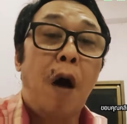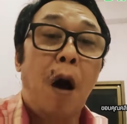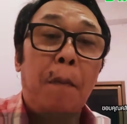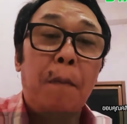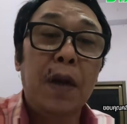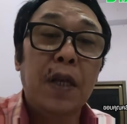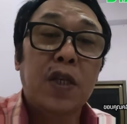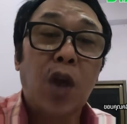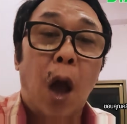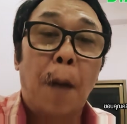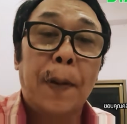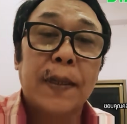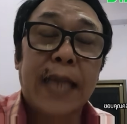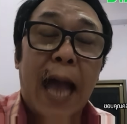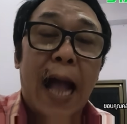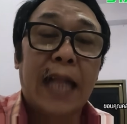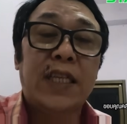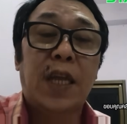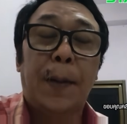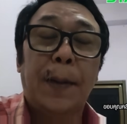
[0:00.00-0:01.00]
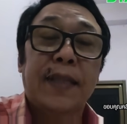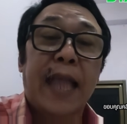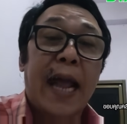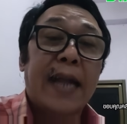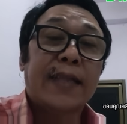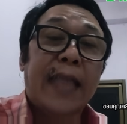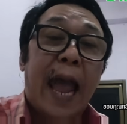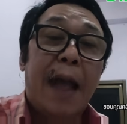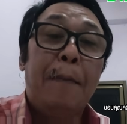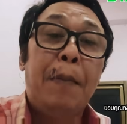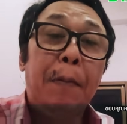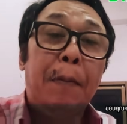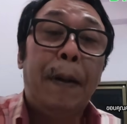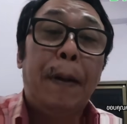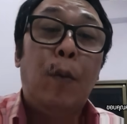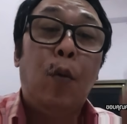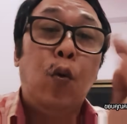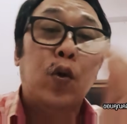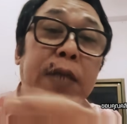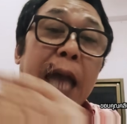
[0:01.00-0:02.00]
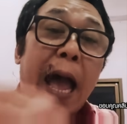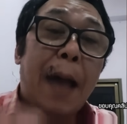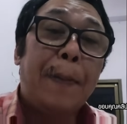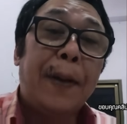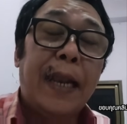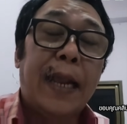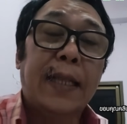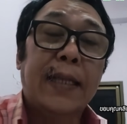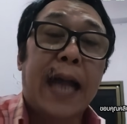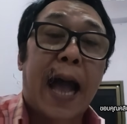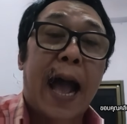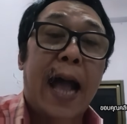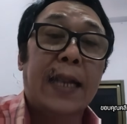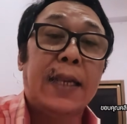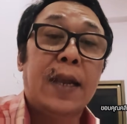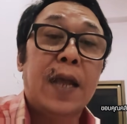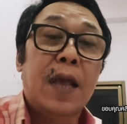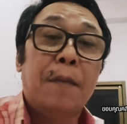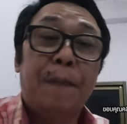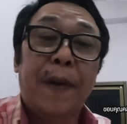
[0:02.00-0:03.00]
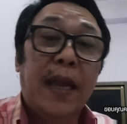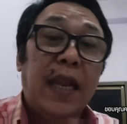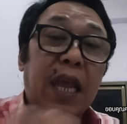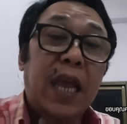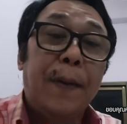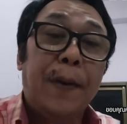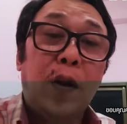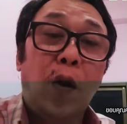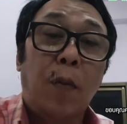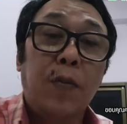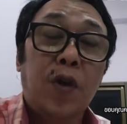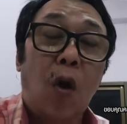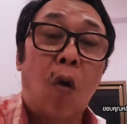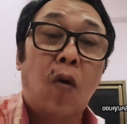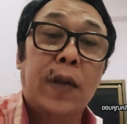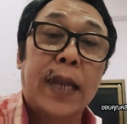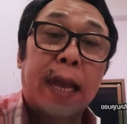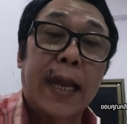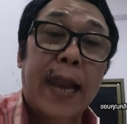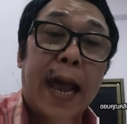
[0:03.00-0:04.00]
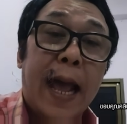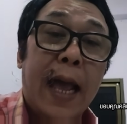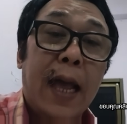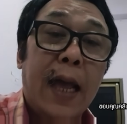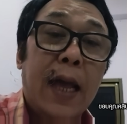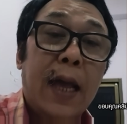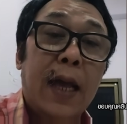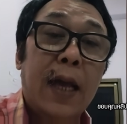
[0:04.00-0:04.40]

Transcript: บอกมึงชอบประชาธิปไตยแต่บูชาเผด็จการปีดีพนมยงเนี่ยนะ